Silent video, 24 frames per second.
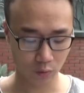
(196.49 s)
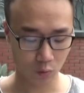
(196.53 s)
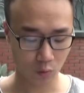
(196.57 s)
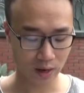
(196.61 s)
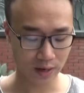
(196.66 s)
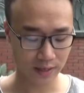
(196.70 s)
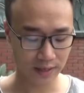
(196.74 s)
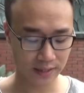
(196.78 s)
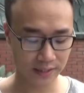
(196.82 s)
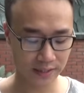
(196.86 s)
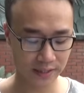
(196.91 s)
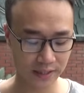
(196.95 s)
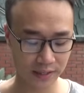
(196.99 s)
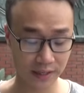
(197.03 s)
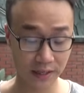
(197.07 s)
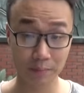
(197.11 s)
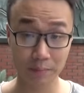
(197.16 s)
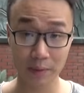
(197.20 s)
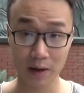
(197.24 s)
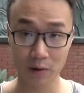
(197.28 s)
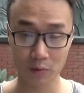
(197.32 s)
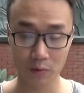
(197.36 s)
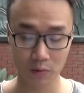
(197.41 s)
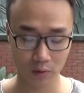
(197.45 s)
qua địa chỉ
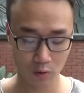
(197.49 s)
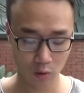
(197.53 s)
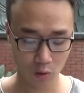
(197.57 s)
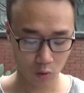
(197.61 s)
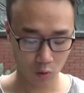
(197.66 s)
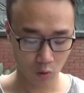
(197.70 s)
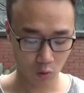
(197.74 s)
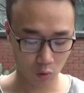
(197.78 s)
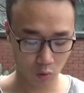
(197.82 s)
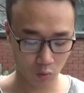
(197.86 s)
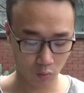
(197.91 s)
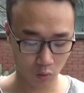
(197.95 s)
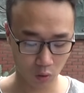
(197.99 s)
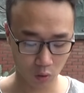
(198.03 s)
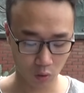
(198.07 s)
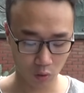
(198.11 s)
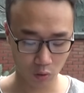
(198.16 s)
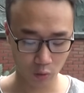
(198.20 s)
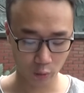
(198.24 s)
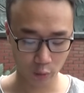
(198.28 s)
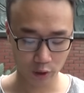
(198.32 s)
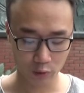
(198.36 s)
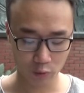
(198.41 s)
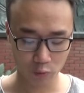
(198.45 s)
email ủng hộ
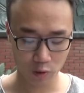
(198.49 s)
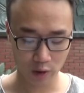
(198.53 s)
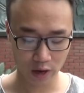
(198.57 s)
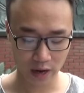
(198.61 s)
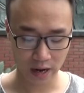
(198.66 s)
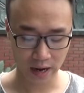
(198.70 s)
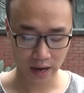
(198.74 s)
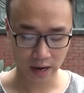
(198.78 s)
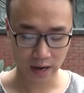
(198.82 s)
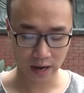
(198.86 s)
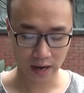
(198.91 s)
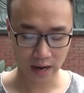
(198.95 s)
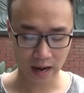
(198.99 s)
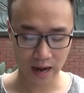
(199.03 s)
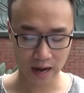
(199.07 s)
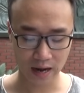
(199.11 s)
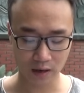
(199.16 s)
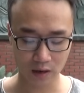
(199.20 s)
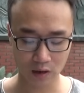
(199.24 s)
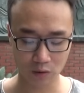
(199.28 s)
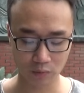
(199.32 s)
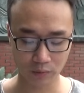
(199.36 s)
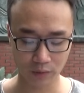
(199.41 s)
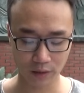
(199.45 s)
Nguyễn Quang
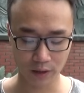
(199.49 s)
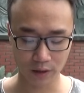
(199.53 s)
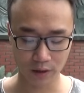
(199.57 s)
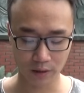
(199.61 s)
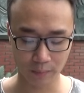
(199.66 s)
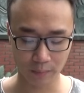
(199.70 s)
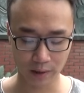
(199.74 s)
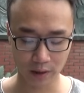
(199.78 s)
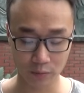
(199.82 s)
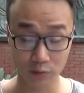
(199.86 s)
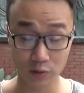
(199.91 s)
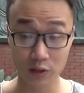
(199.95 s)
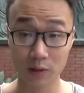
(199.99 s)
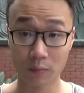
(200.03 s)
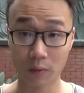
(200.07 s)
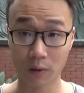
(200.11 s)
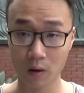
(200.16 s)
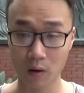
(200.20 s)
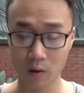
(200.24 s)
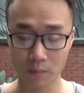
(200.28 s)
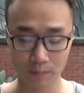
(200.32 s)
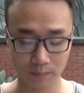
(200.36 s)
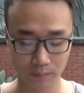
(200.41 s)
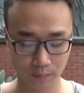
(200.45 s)

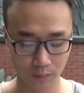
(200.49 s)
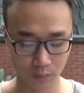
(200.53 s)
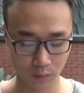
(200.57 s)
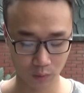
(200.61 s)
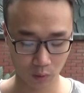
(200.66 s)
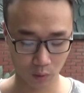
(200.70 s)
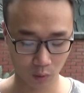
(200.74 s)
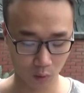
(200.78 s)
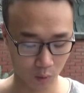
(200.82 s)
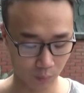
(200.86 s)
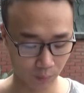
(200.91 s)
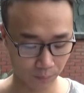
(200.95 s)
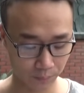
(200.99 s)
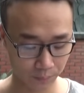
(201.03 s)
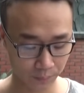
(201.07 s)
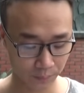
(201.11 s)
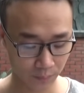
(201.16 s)
A@gmail.com gồm